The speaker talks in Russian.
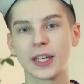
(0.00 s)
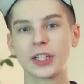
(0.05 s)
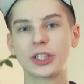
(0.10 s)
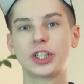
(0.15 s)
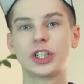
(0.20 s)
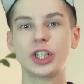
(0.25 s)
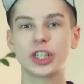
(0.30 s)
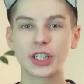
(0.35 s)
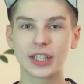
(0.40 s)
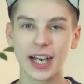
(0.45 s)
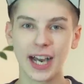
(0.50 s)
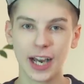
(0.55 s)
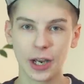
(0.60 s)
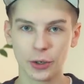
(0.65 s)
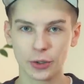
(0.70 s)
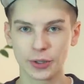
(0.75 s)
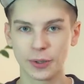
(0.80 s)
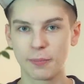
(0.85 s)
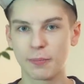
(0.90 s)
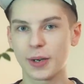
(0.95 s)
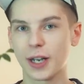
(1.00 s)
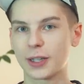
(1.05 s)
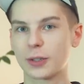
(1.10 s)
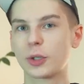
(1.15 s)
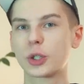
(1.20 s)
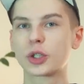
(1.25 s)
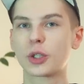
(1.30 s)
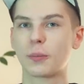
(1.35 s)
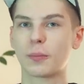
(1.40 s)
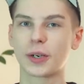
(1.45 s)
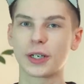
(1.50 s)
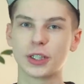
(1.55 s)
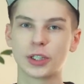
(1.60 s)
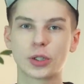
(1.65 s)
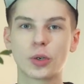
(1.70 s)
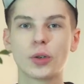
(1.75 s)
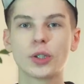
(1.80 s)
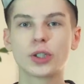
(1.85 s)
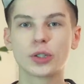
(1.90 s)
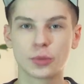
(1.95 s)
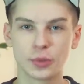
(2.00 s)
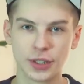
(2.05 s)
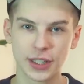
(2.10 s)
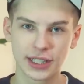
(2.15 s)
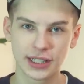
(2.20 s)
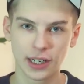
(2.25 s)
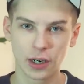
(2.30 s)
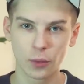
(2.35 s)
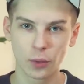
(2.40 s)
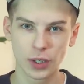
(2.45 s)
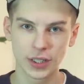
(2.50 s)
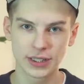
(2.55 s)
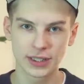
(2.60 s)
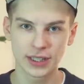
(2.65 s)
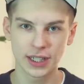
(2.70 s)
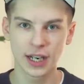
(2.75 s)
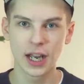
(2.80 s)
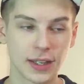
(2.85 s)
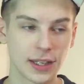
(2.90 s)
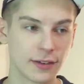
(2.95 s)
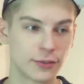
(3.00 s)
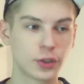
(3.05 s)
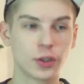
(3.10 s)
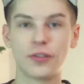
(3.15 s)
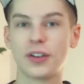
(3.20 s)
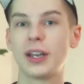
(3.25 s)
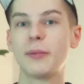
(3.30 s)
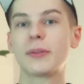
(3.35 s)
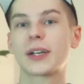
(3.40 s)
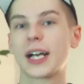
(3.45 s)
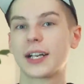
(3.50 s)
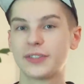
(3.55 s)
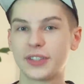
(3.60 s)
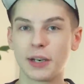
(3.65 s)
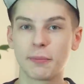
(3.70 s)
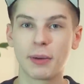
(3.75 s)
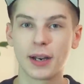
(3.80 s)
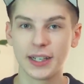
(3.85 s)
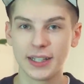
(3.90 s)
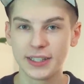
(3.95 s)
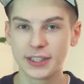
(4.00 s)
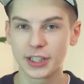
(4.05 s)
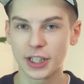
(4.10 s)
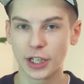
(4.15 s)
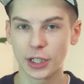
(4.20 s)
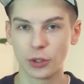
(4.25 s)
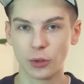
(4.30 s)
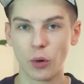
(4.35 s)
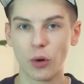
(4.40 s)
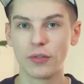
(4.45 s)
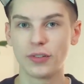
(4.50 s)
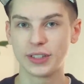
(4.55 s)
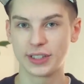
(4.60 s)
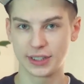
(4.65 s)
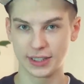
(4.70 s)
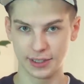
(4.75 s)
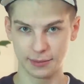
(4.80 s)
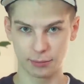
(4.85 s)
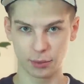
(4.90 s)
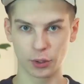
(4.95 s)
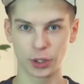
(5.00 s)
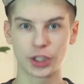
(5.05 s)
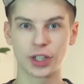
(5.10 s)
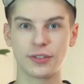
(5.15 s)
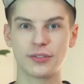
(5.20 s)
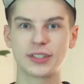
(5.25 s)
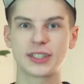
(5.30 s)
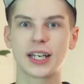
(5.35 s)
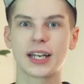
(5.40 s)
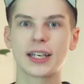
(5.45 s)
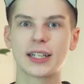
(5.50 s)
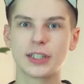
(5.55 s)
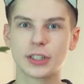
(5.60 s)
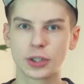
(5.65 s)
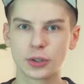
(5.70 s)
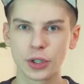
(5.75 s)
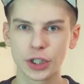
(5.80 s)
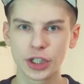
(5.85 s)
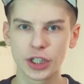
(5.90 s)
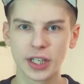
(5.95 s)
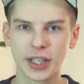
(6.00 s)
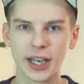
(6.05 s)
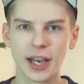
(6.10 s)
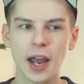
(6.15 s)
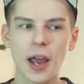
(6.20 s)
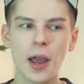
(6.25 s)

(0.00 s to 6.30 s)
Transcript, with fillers: читают про то, что происходит у них на улицах, в то время как вся политика, новости и прочие официальные источники